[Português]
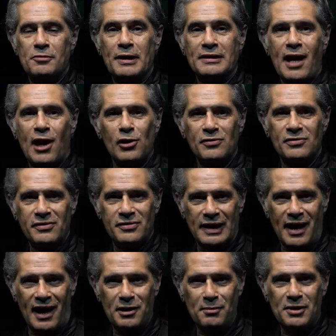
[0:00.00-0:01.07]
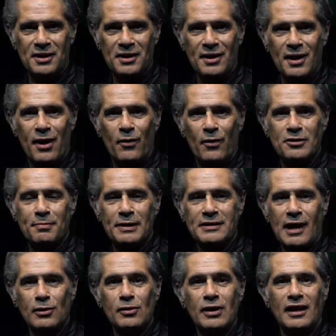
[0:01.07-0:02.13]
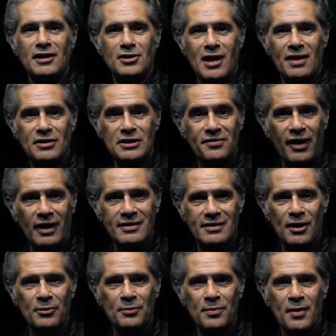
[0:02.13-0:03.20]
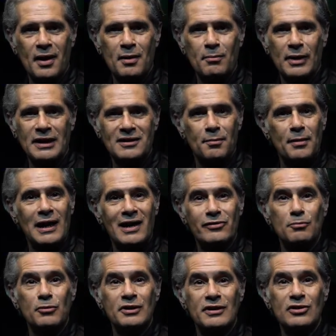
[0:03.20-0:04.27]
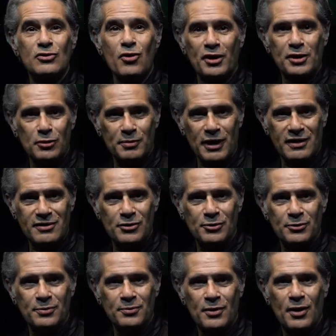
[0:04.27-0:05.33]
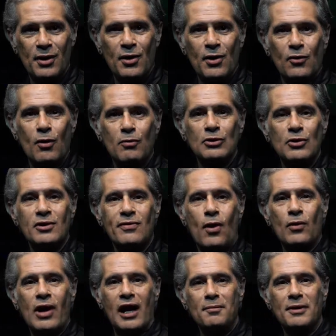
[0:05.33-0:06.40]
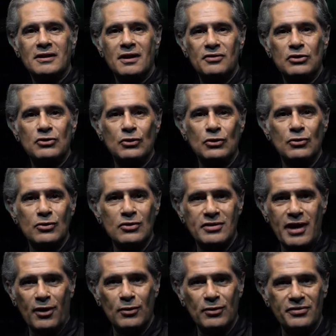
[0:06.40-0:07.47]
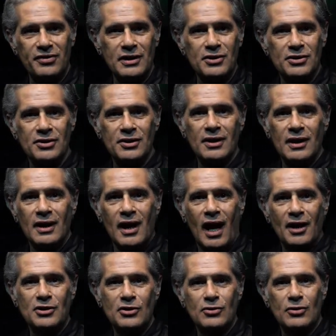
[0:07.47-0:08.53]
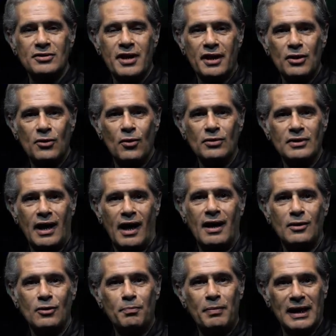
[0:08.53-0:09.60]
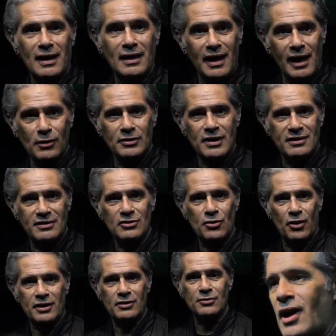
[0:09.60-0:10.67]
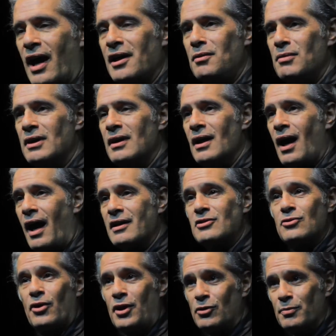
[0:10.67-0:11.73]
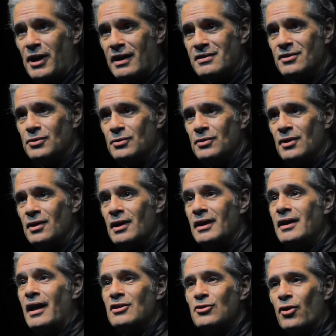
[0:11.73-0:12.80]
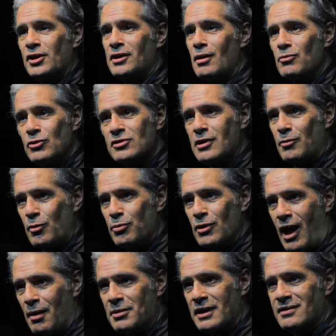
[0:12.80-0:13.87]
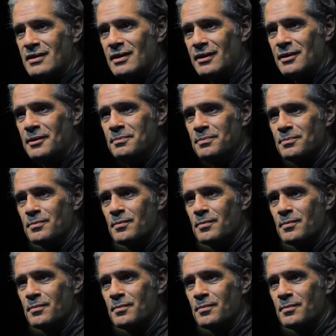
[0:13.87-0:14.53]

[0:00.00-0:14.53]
espetáculo Viva Caime é um espetáculo que a gente leva diversão, mas também leva muita história do Brasil. Como Dorival Caime atravessou todo o século XX, a gente consegue contar, no paralelo das histórias do Caime, a história do Brasil e a história da música popular brasileira.